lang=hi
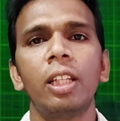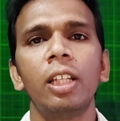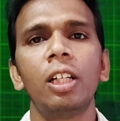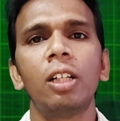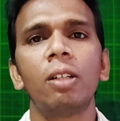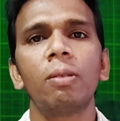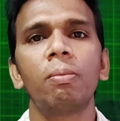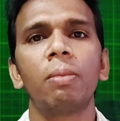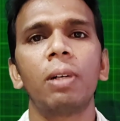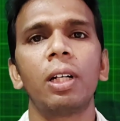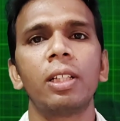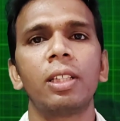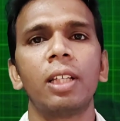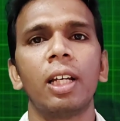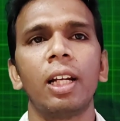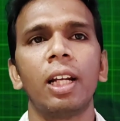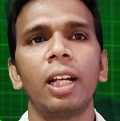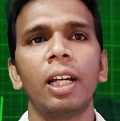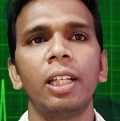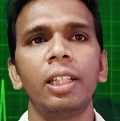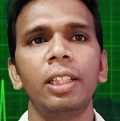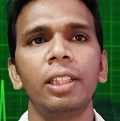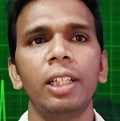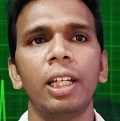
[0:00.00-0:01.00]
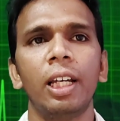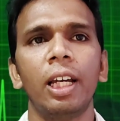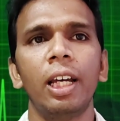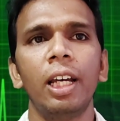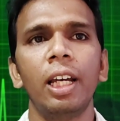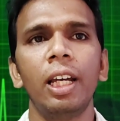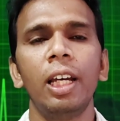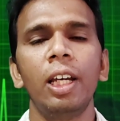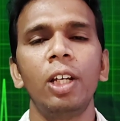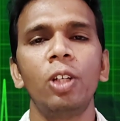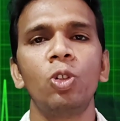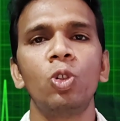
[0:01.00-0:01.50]
अधिक बढ़ जाना
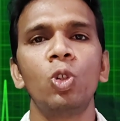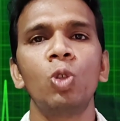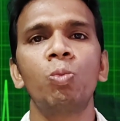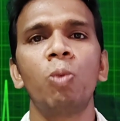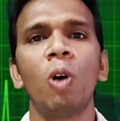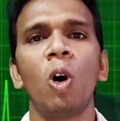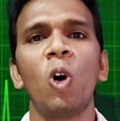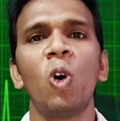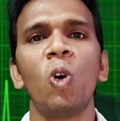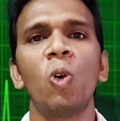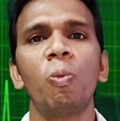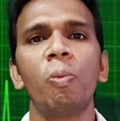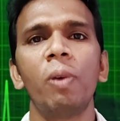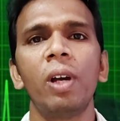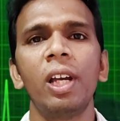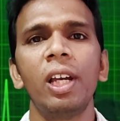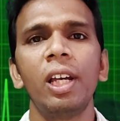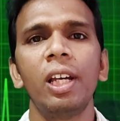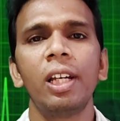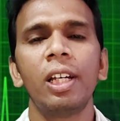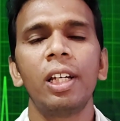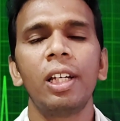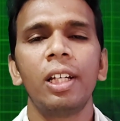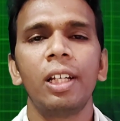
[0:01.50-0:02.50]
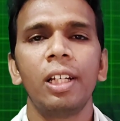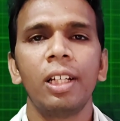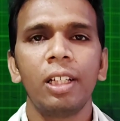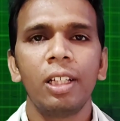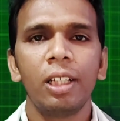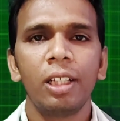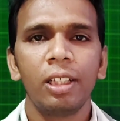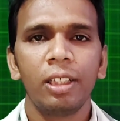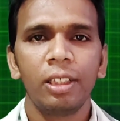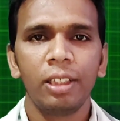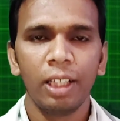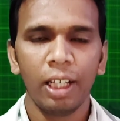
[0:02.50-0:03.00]
यह युवाओं में
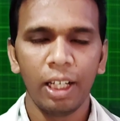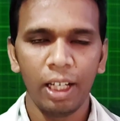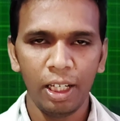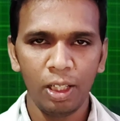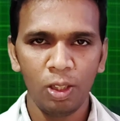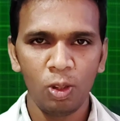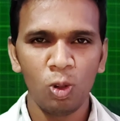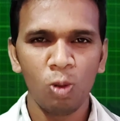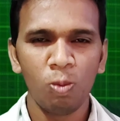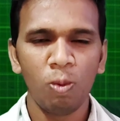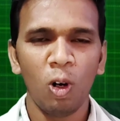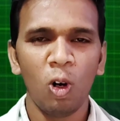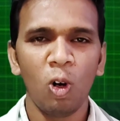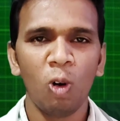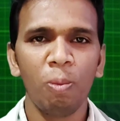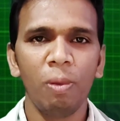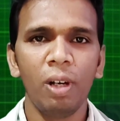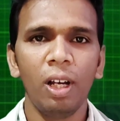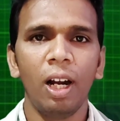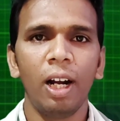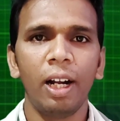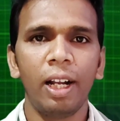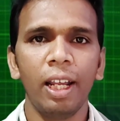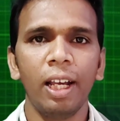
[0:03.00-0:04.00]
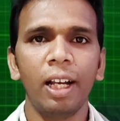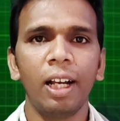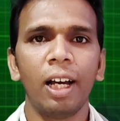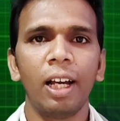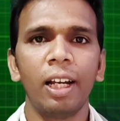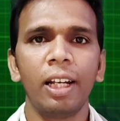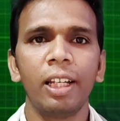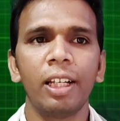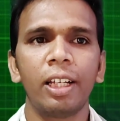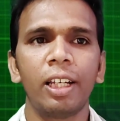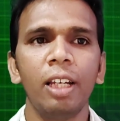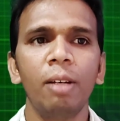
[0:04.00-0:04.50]
यह युवाओं में अटैक
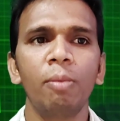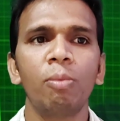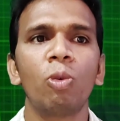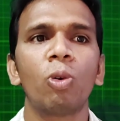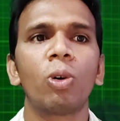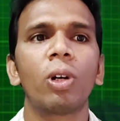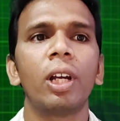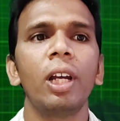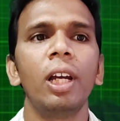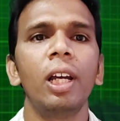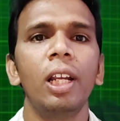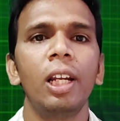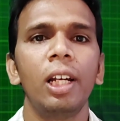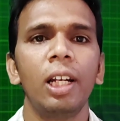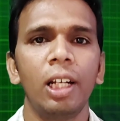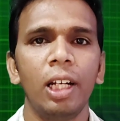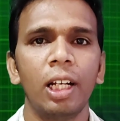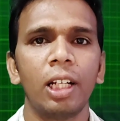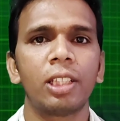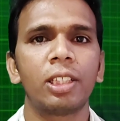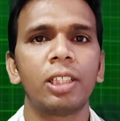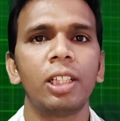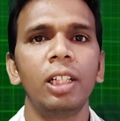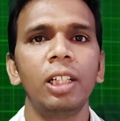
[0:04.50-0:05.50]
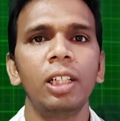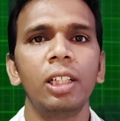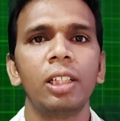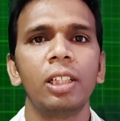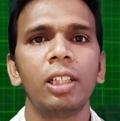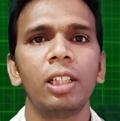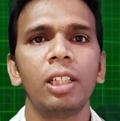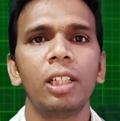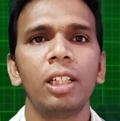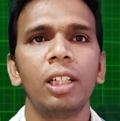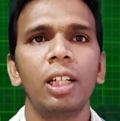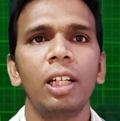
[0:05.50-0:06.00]
आने के मुख्य लक्षण
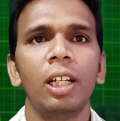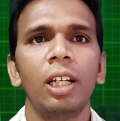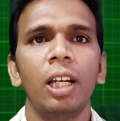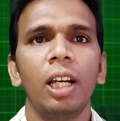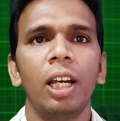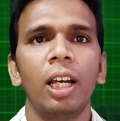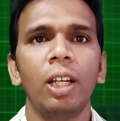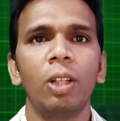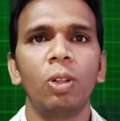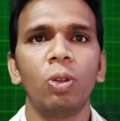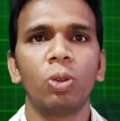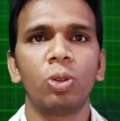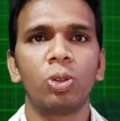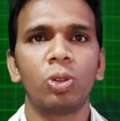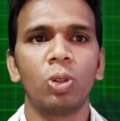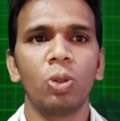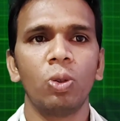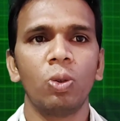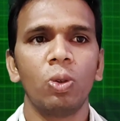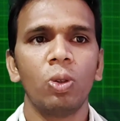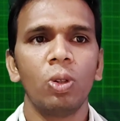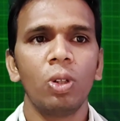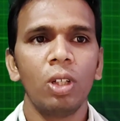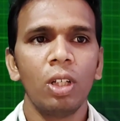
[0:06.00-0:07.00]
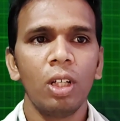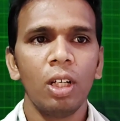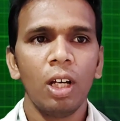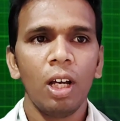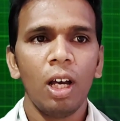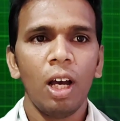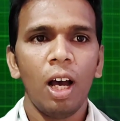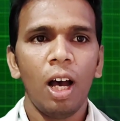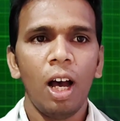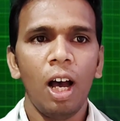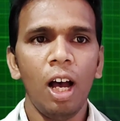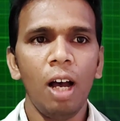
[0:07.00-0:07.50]
है दोस्तों
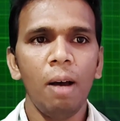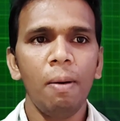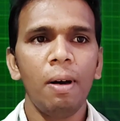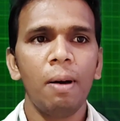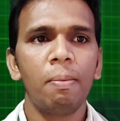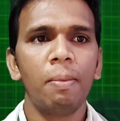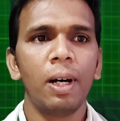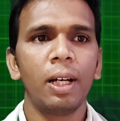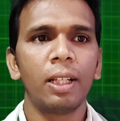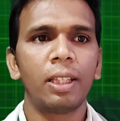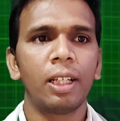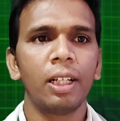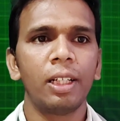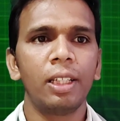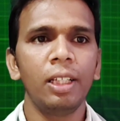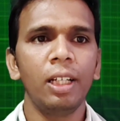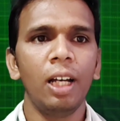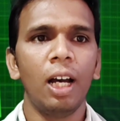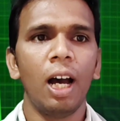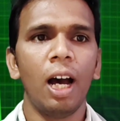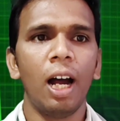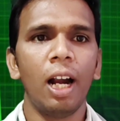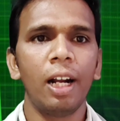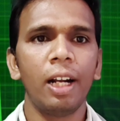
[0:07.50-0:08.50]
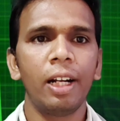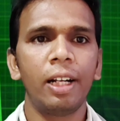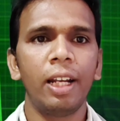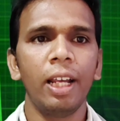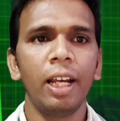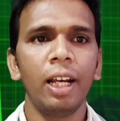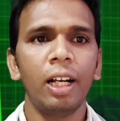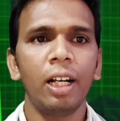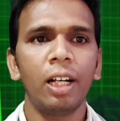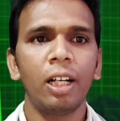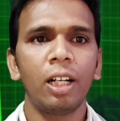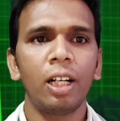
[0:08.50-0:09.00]
अब हम बात करते हैं हार्ट
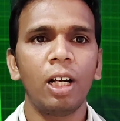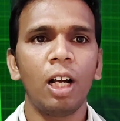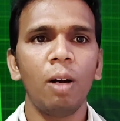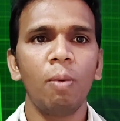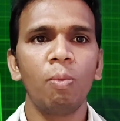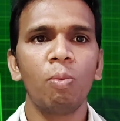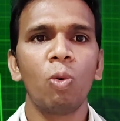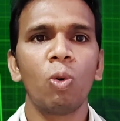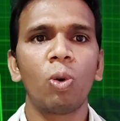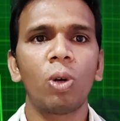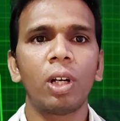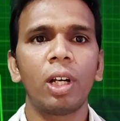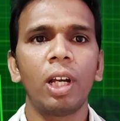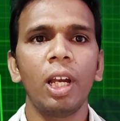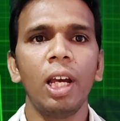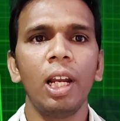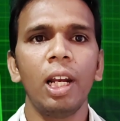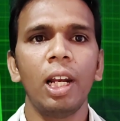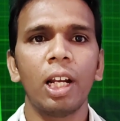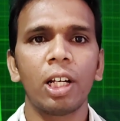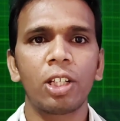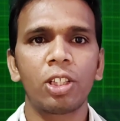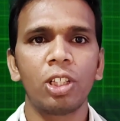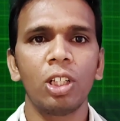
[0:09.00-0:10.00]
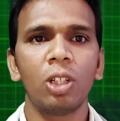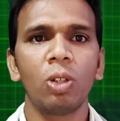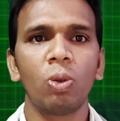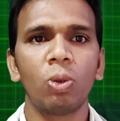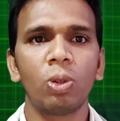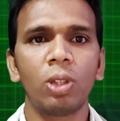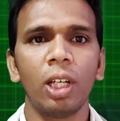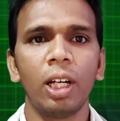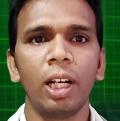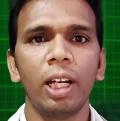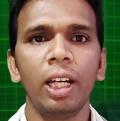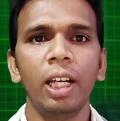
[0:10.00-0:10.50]
अटैक का मुख्य लक्षण
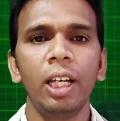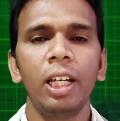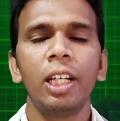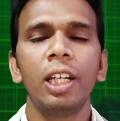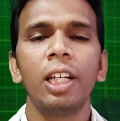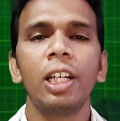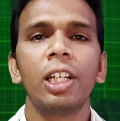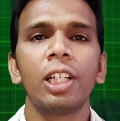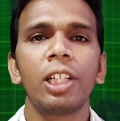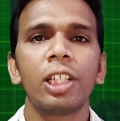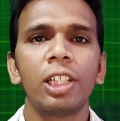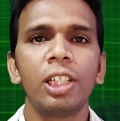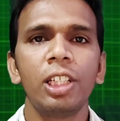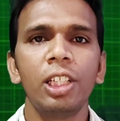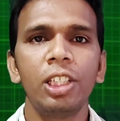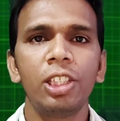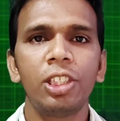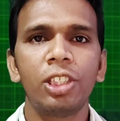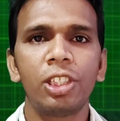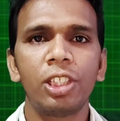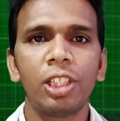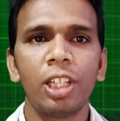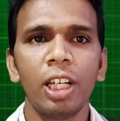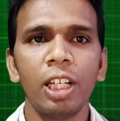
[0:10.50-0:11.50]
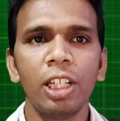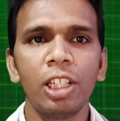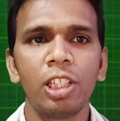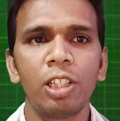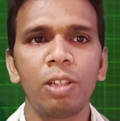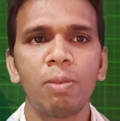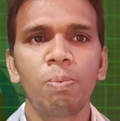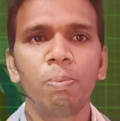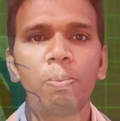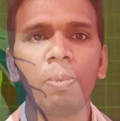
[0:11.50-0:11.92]
होता है कि चेस्ट